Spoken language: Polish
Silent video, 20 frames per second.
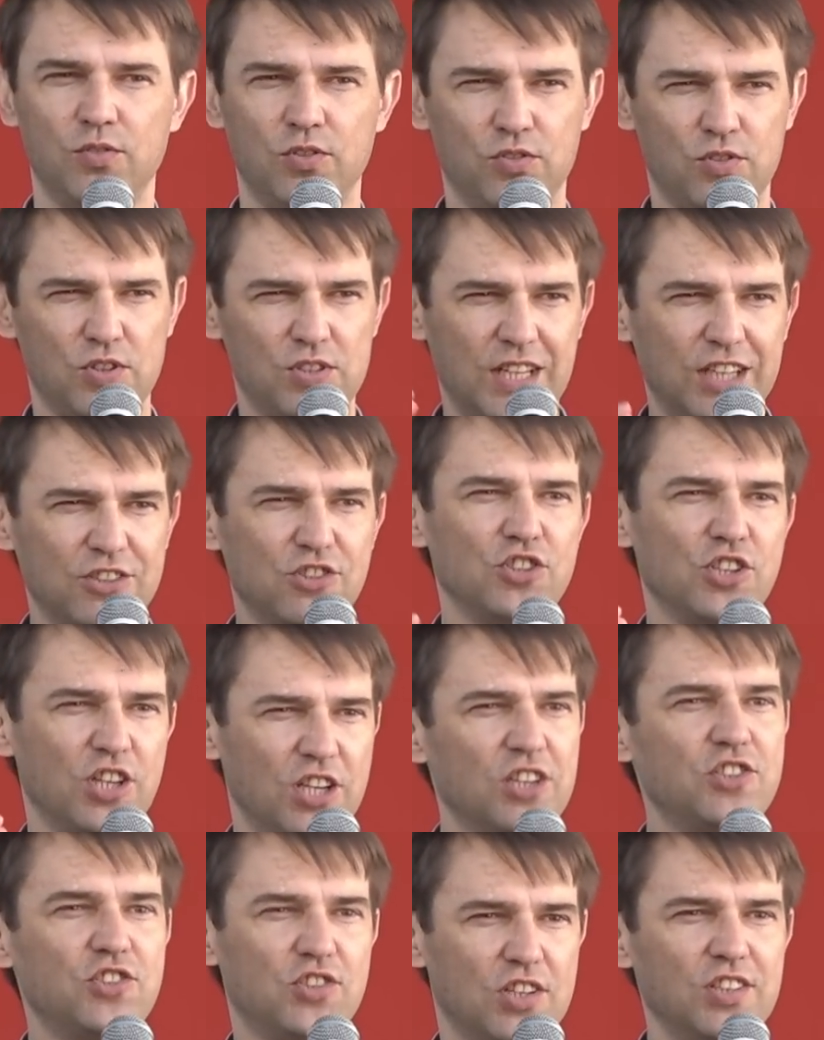To znaczy, że
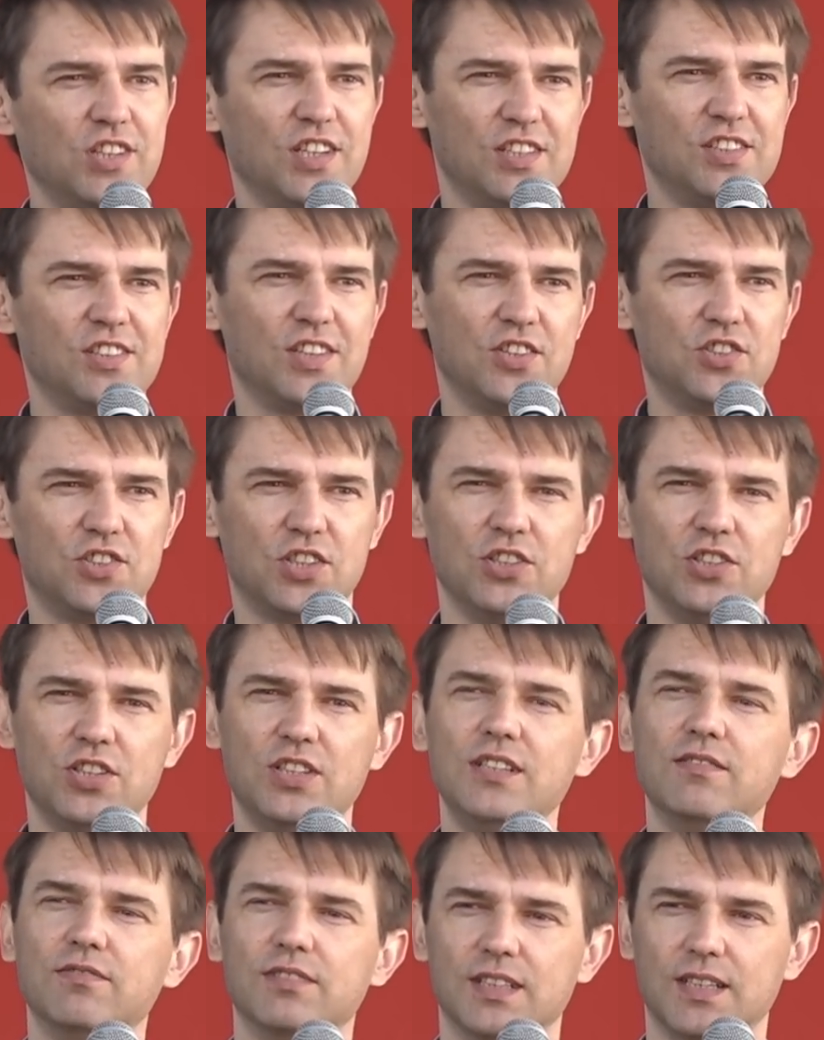jeszcze nie jesteś
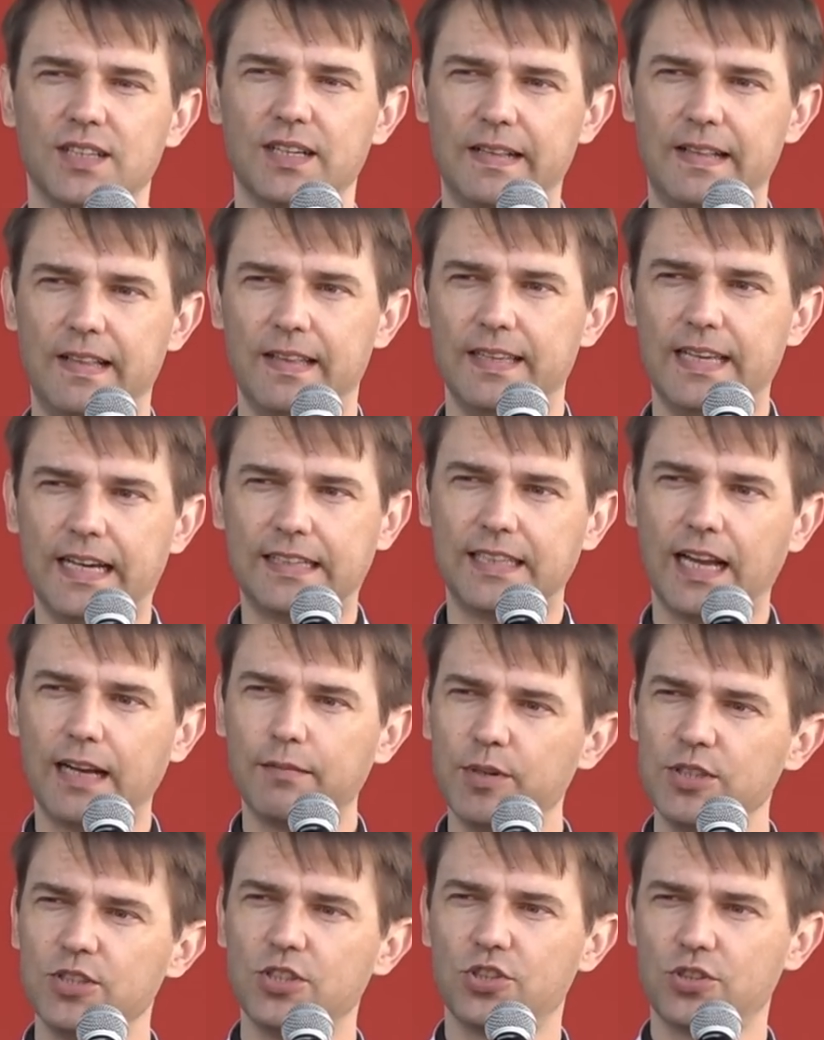szczęśliwy. Jak tak
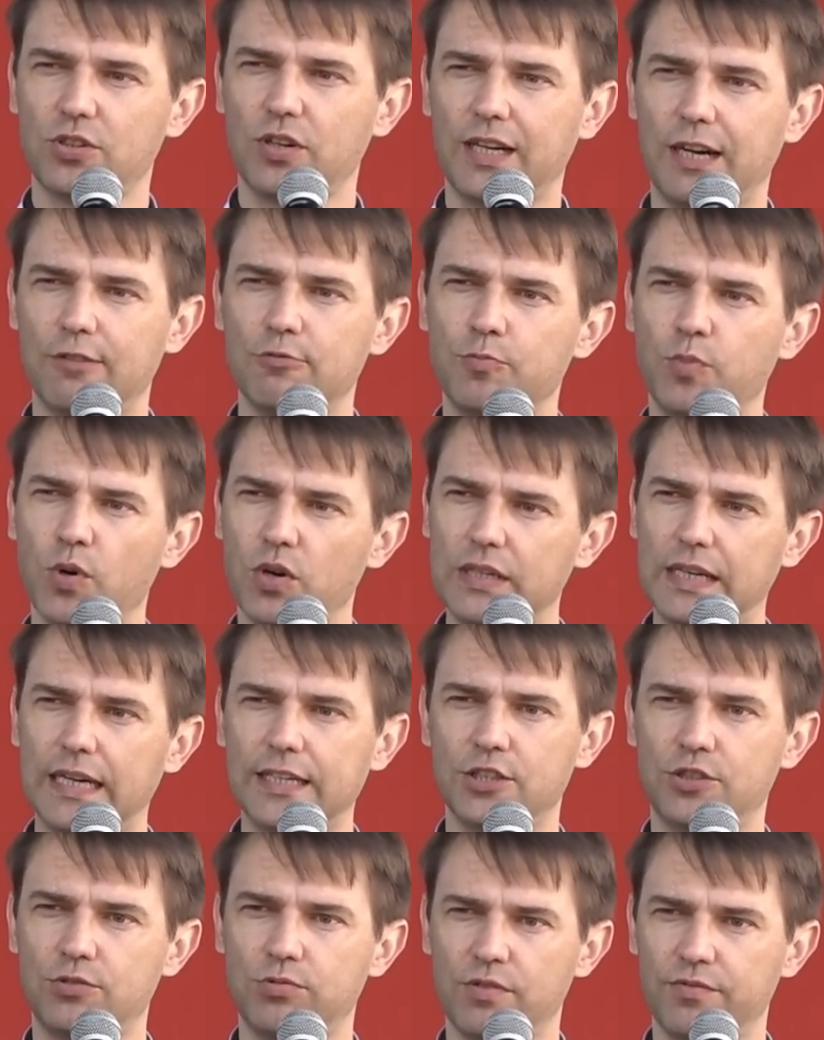będziesz kochał Boga
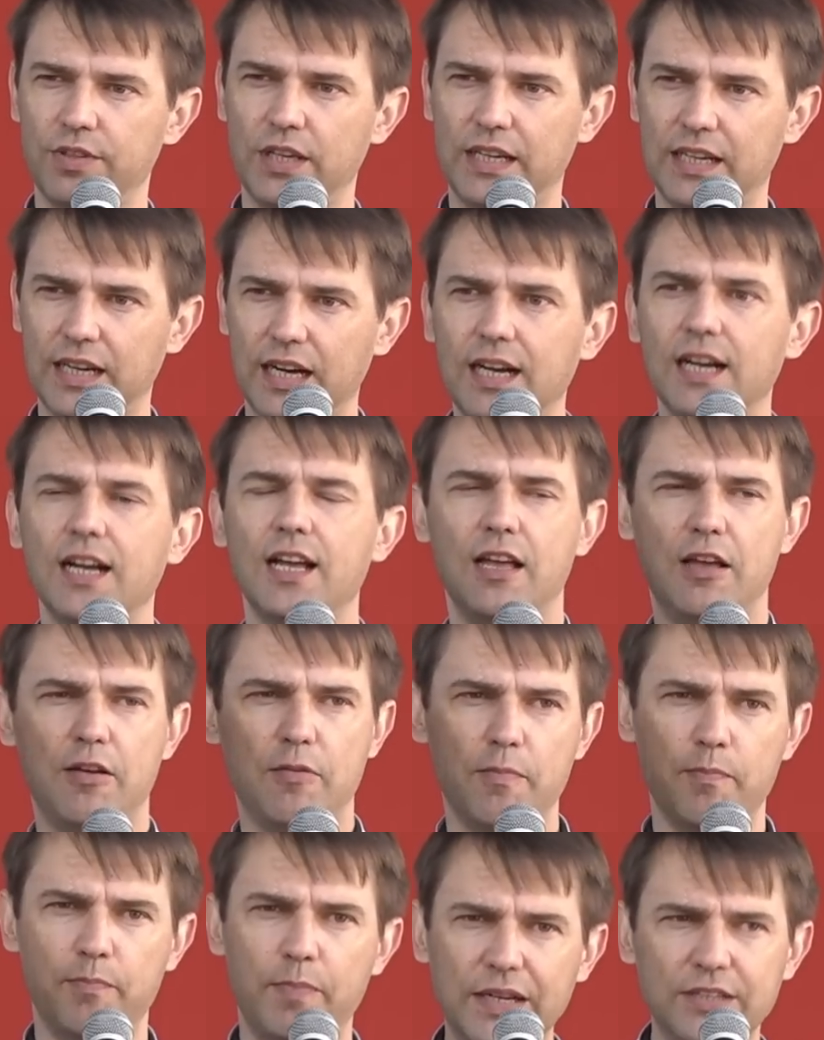i człowieka,
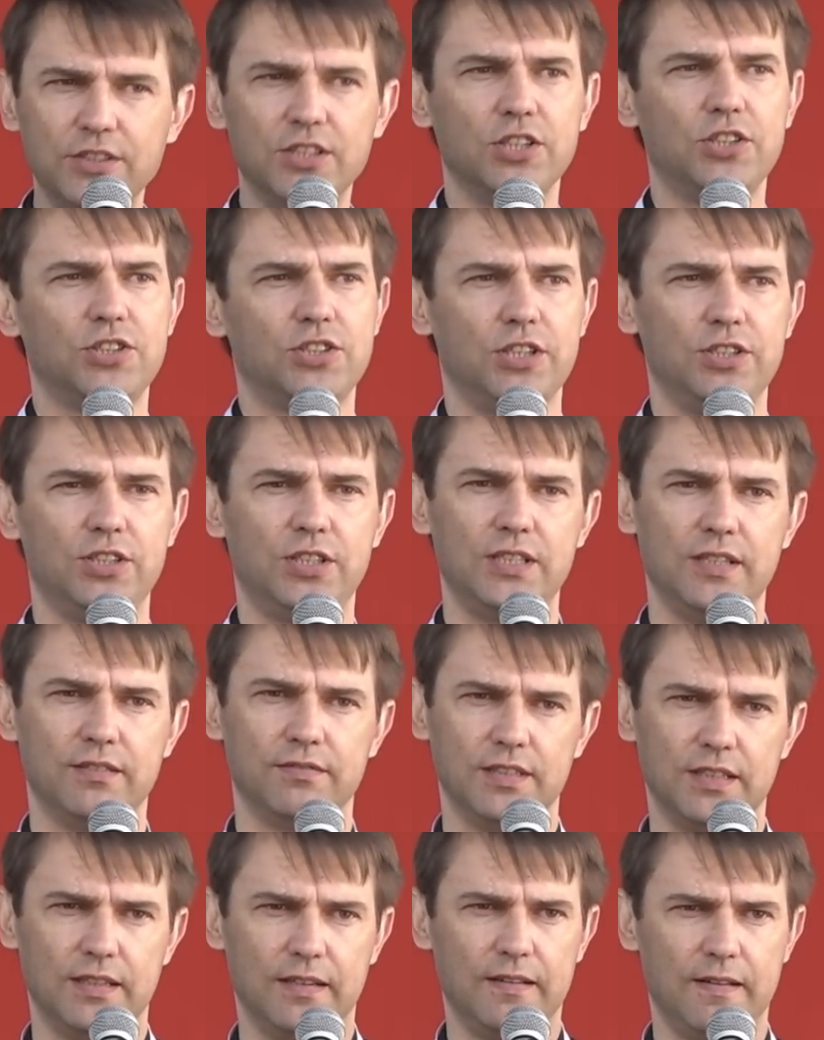będziesz
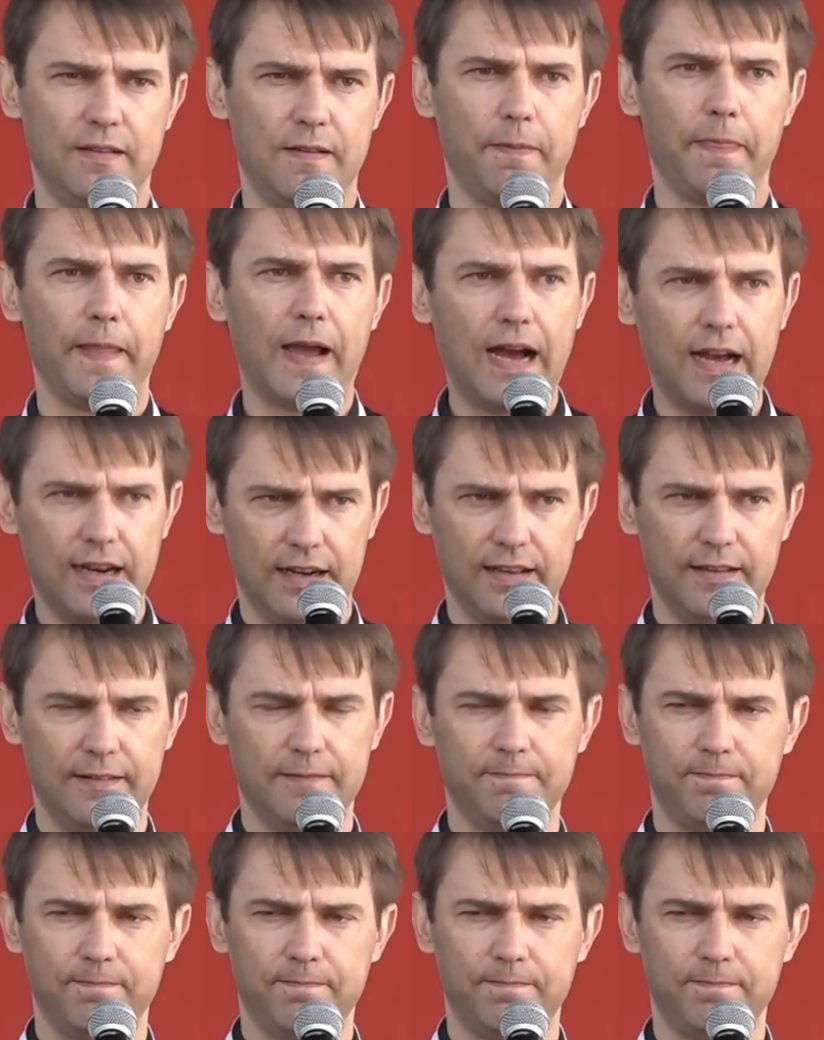szczęśliwy. Ale